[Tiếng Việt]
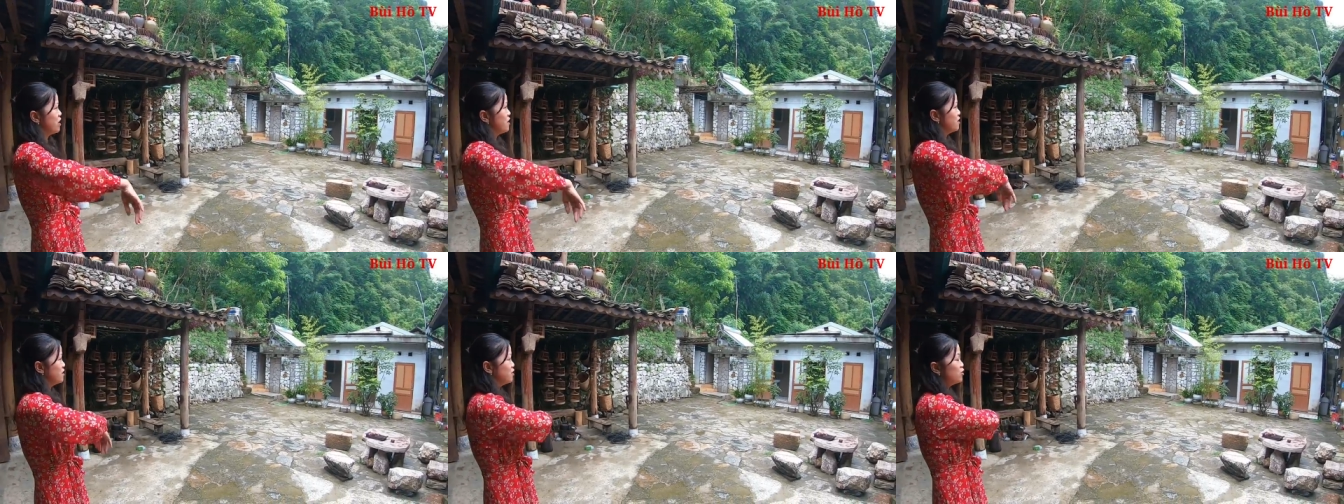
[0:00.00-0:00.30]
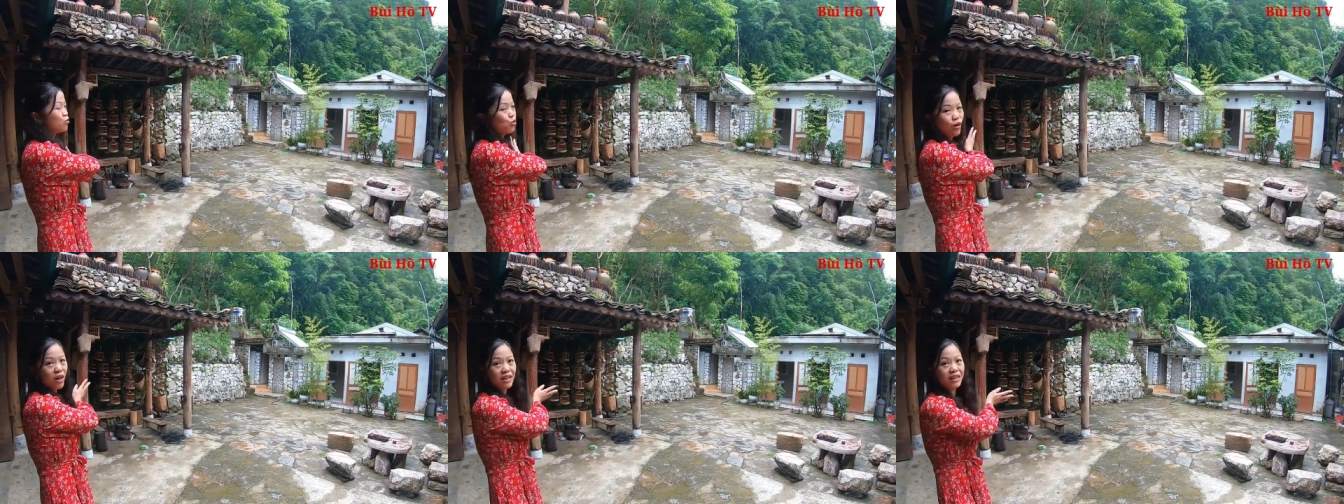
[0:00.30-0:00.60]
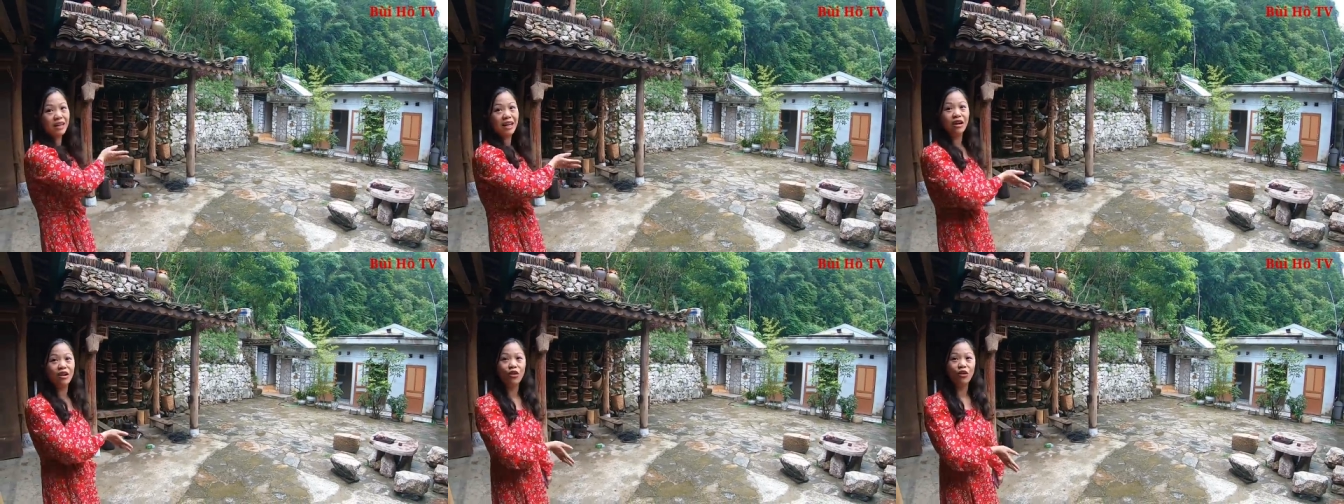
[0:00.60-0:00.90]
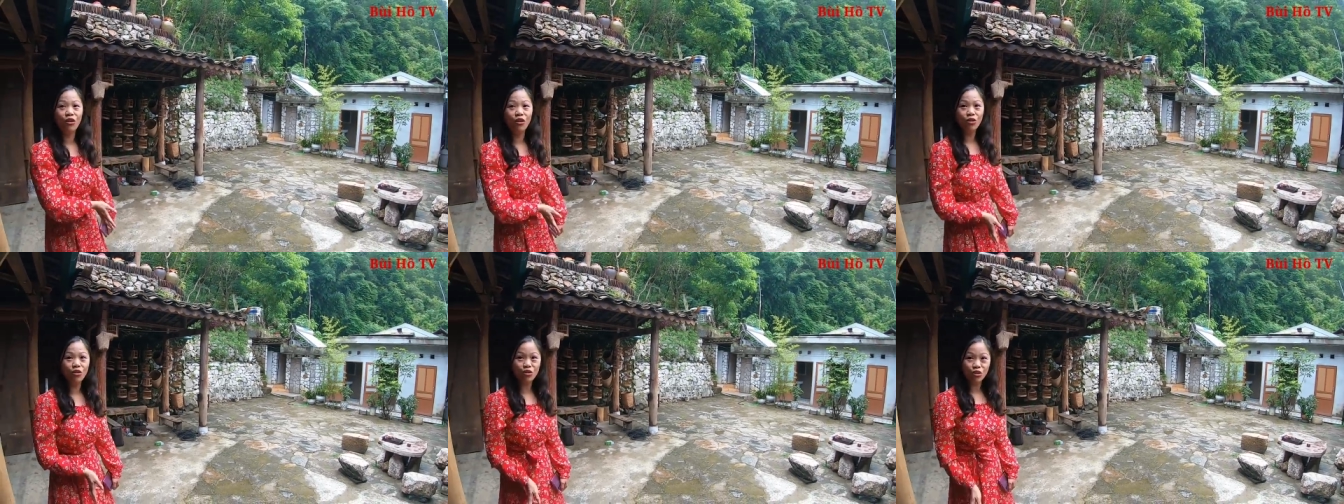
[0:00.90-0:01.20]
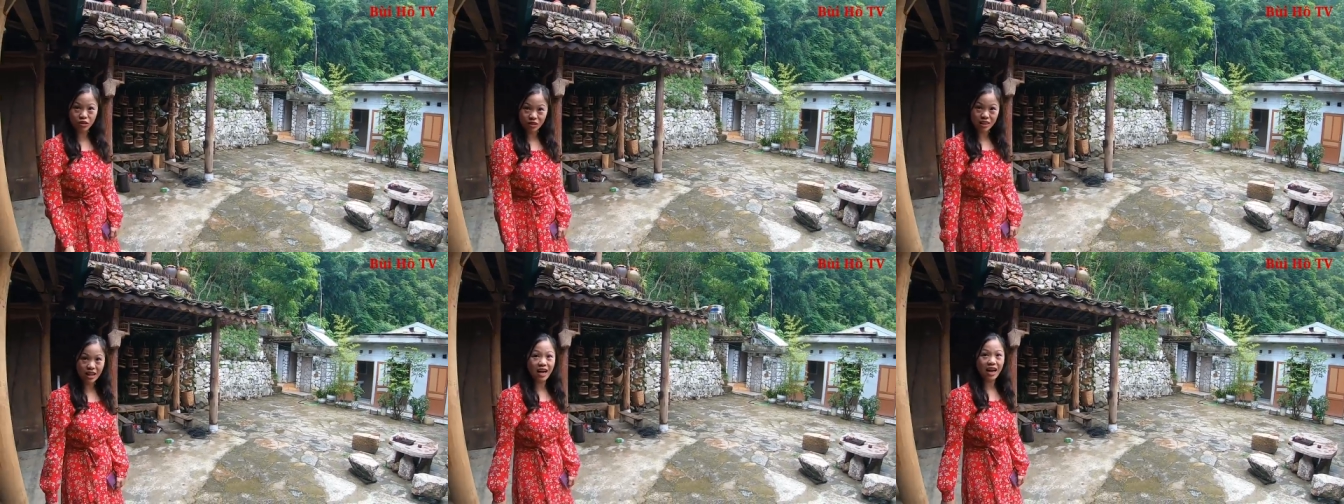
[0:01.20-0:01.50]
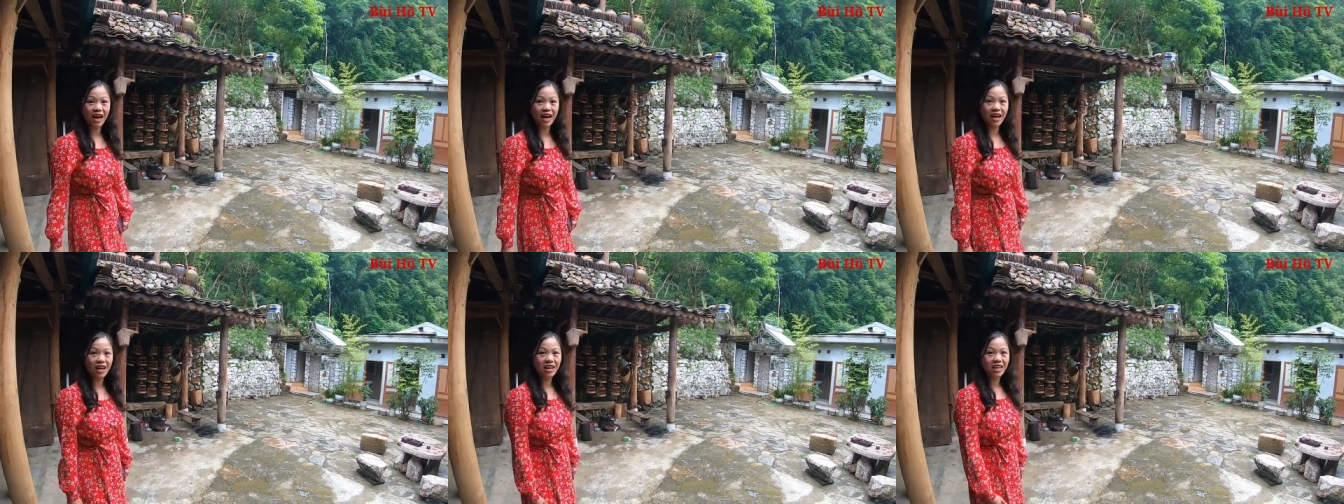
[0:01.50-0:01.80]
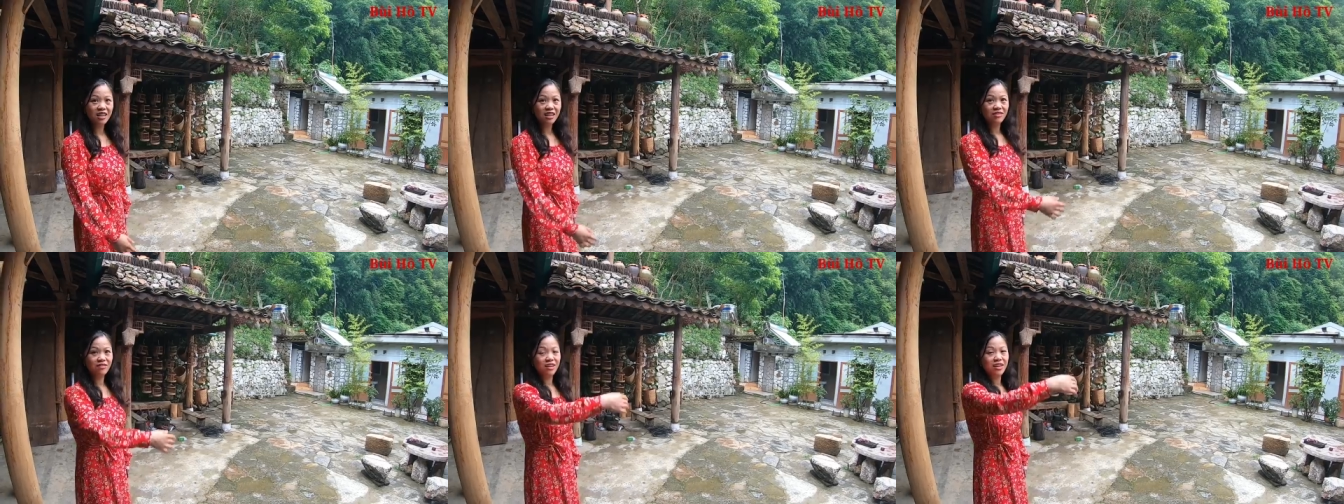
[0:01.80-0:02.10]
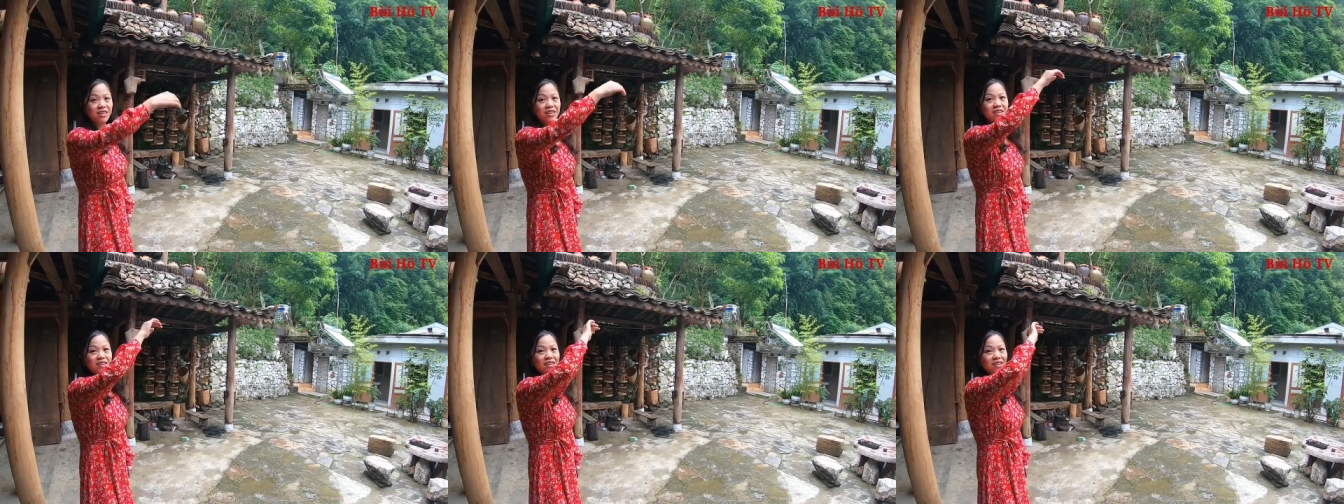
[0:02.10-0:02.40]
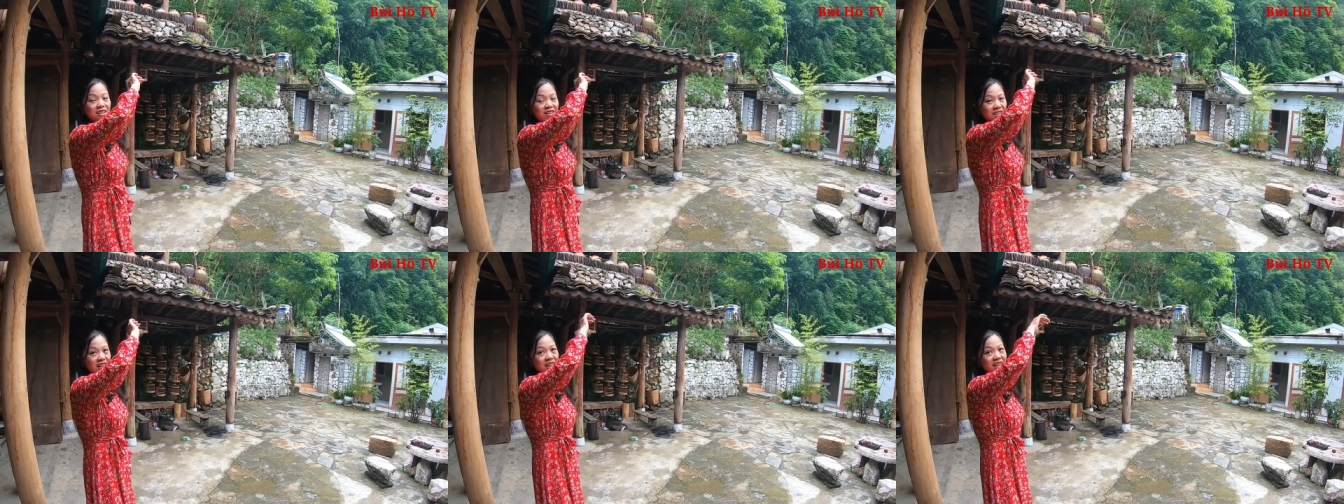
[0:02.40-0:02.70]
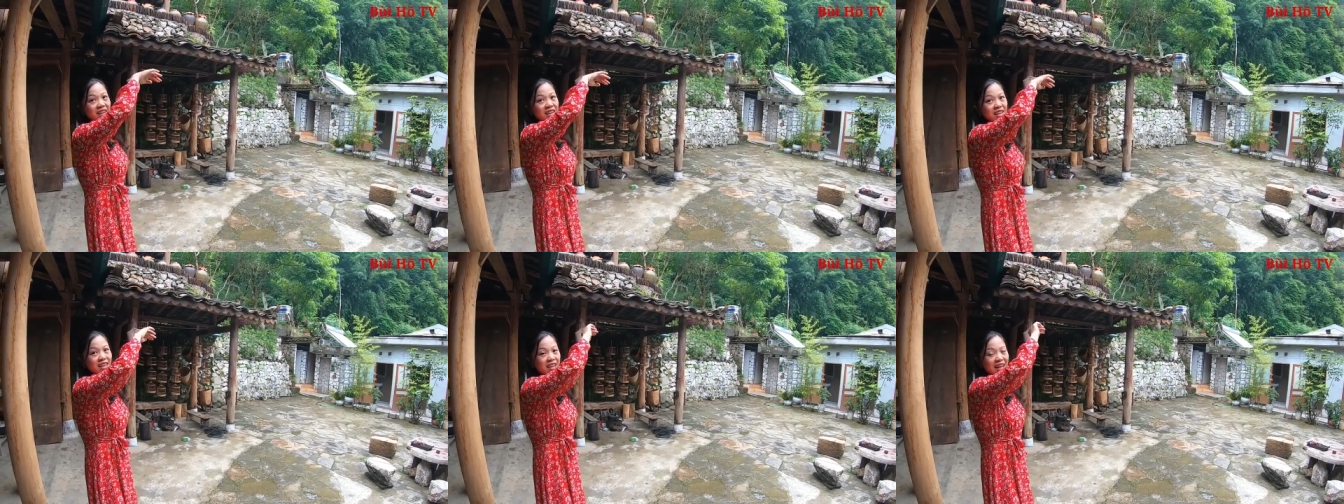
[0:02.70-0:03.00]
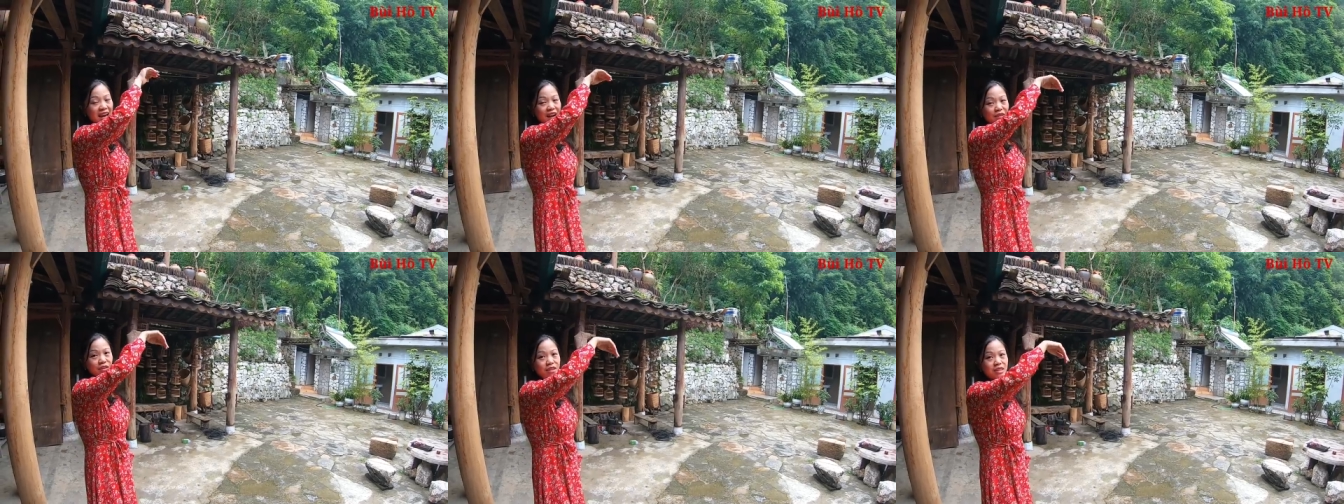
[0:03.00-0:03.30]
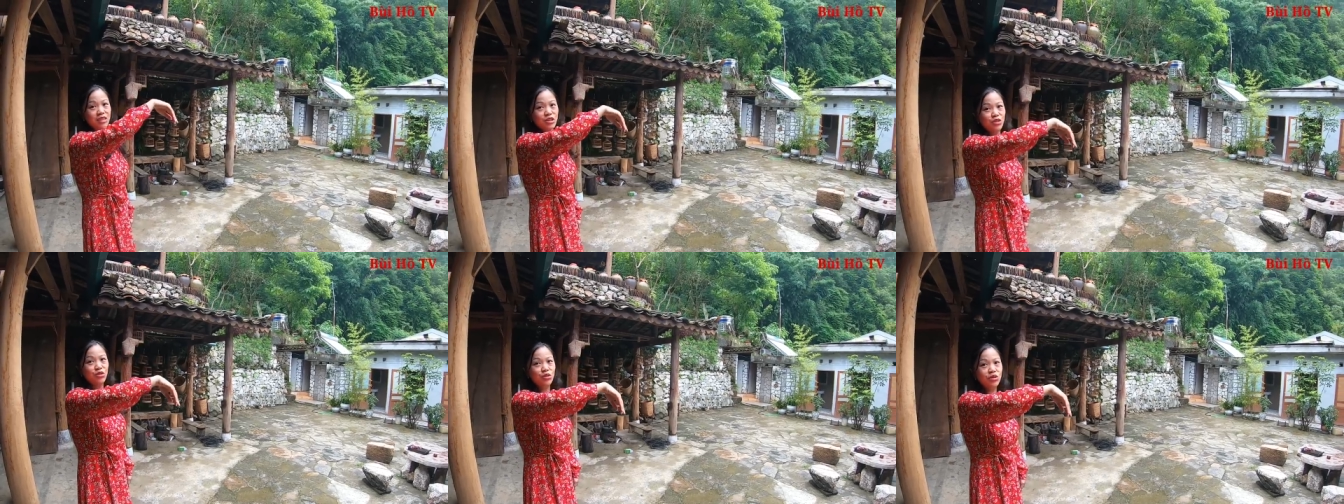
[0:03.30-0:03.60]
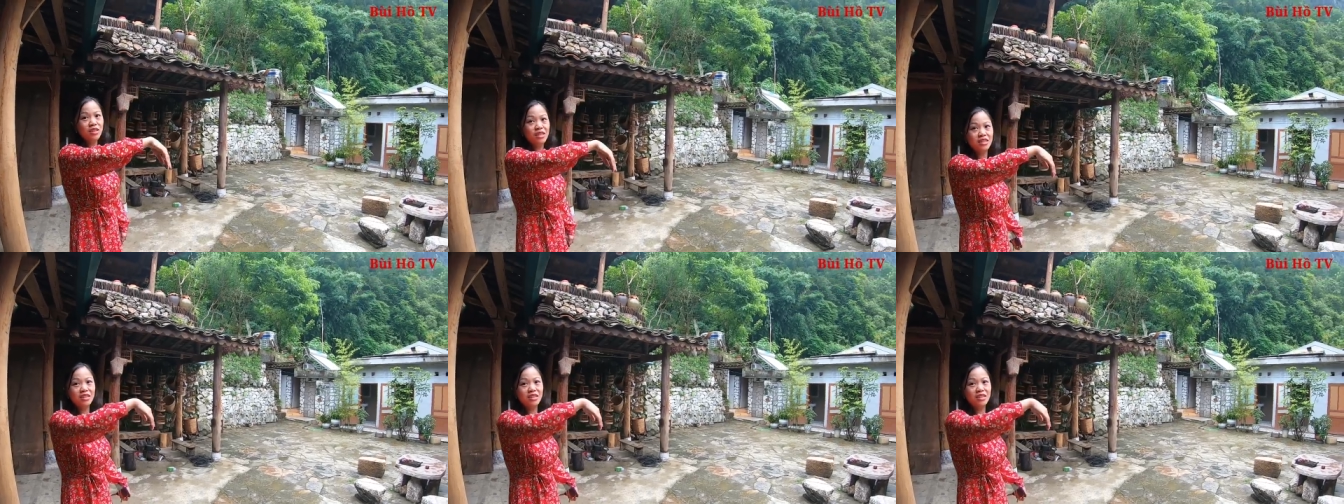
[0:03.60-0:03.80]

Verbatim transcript: phía xung quanh là có có nhà và ở, ở trên này cao nhìn xuống